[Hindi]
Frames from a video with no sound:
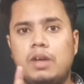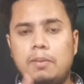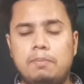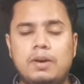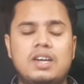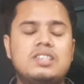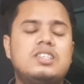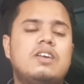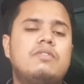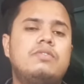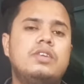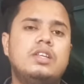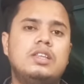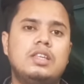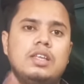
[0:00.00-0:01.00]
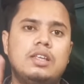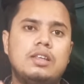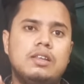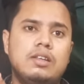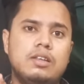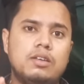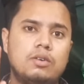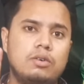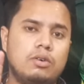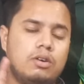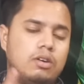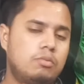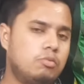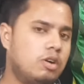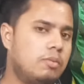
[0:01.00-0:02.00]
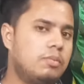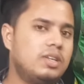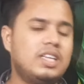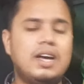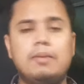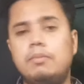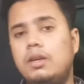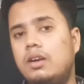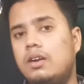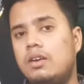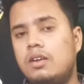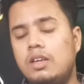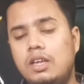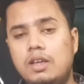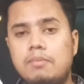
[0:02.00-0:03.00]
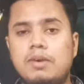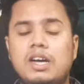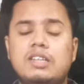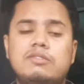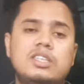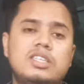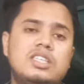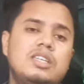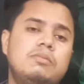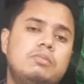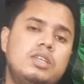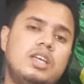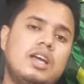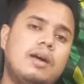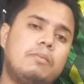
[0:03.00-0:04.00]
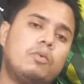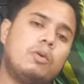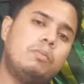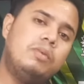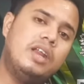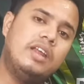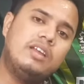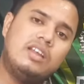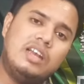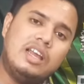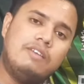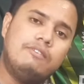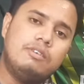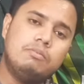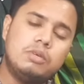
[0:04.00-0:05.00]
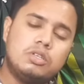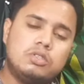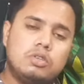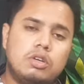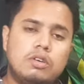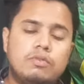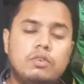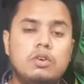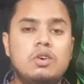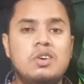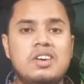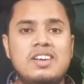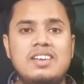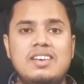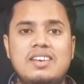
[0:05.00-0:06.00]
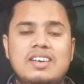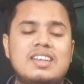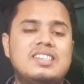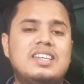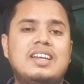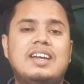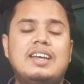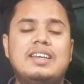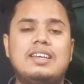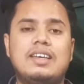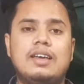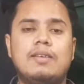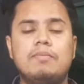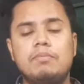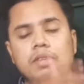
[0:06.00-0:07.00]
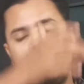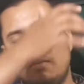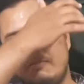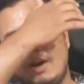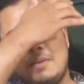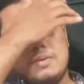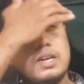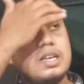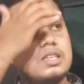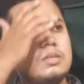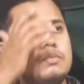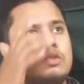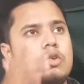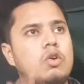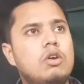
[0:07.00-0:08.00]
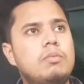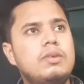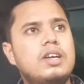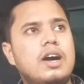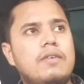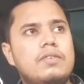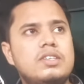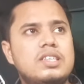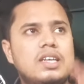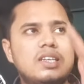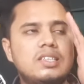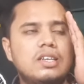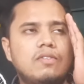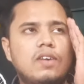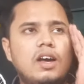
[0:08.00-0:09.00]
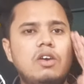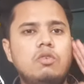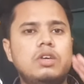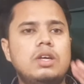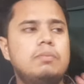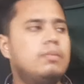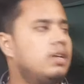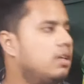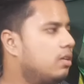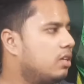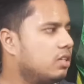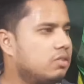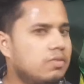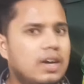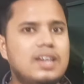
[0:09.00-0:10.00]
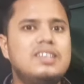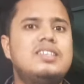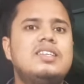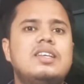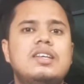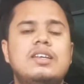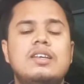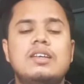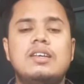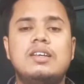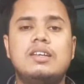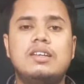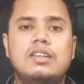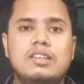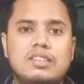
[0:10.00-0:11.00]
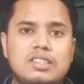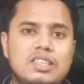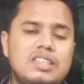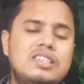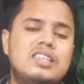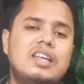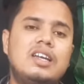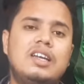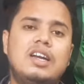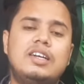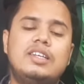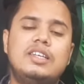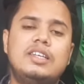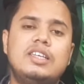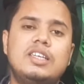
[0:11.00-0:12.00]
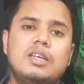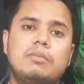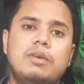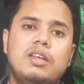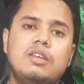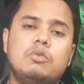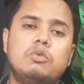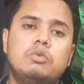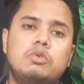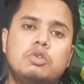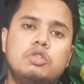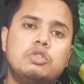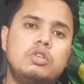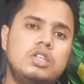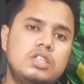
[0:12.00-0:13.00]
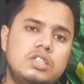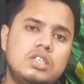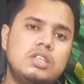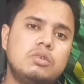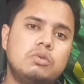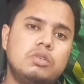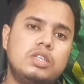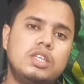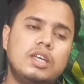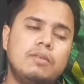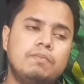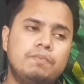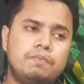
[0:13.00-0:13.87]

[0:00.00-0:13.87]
अब्बास अफरीदी और मोहम्मद आमिर इमाद वसीम ये आपको प्लेइंग एलेवन में जो है वो नज़र आएंगे बाबर आजम से और भी काफ़ी सारे सवाल हुए रिजवान से इंजरी से रिलेटेड ही कि भाई उनको जो इंजरी हुई है